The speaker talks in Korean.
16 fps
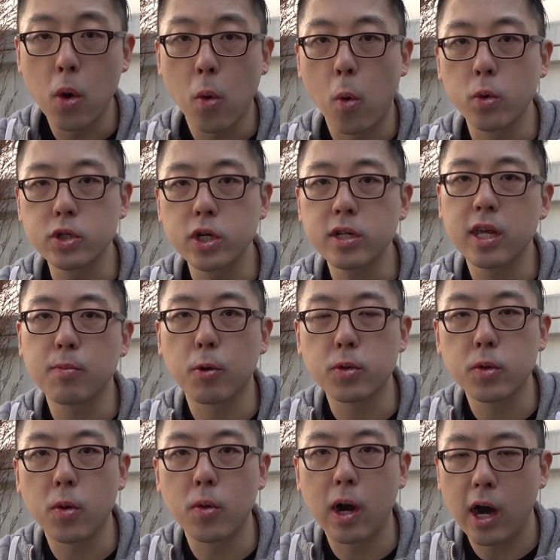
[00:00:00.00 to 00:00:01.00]
오전에
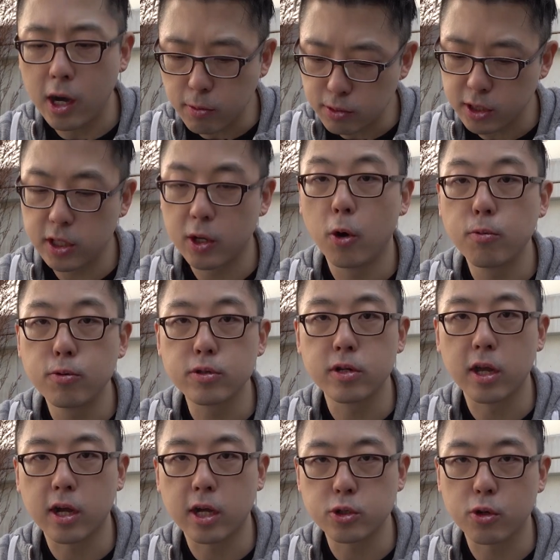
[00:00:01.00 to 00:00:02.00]
보통 9시에
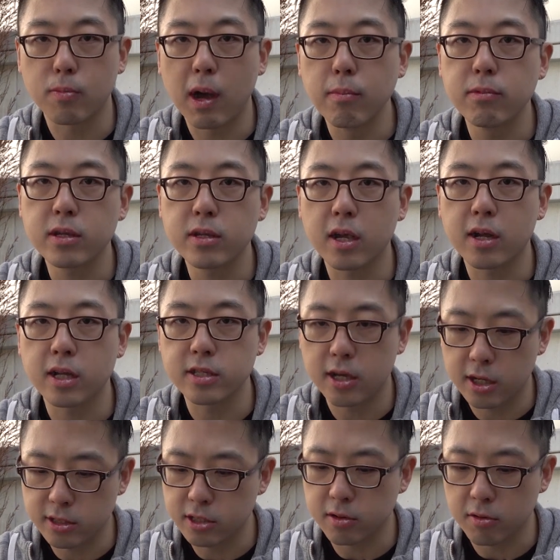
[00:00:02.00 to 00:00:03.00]
오픈을 해가지고 밤늦게까지
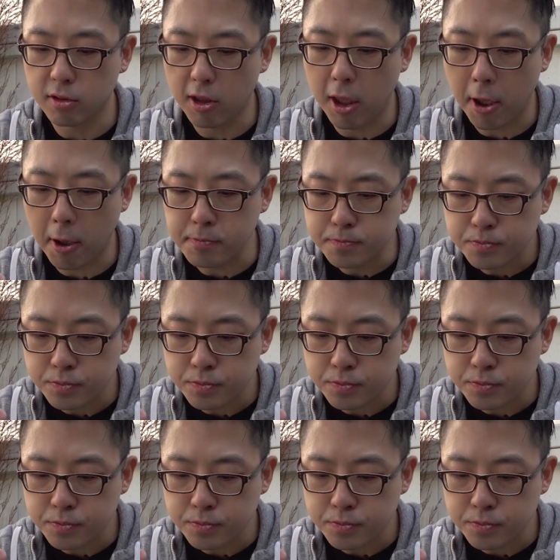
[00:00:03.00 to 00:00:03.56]
하시던데